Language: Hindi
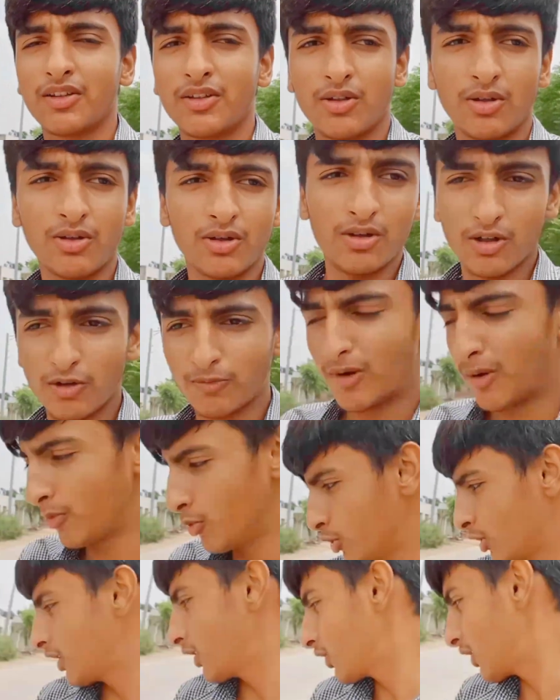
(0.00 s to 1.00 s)
तो
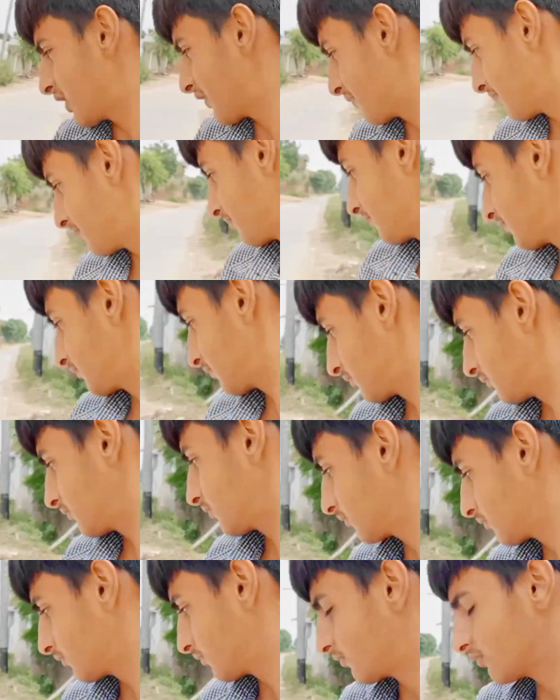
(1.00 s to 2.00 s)
बबलू थोड़ा
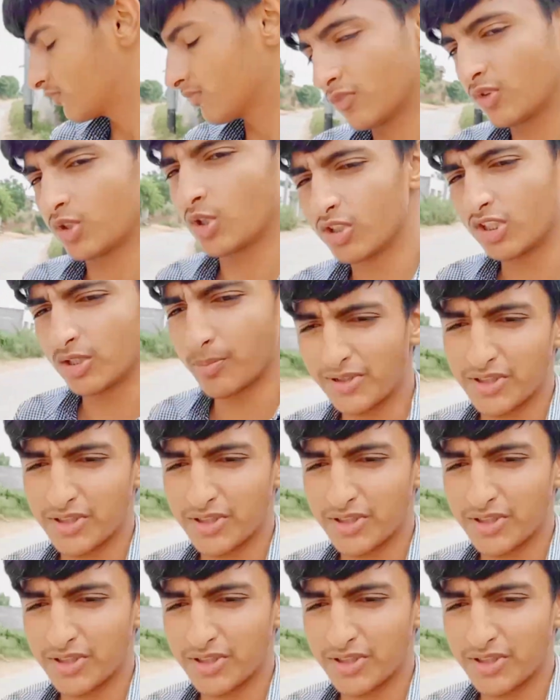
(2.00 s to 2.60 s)
थोड़ी सी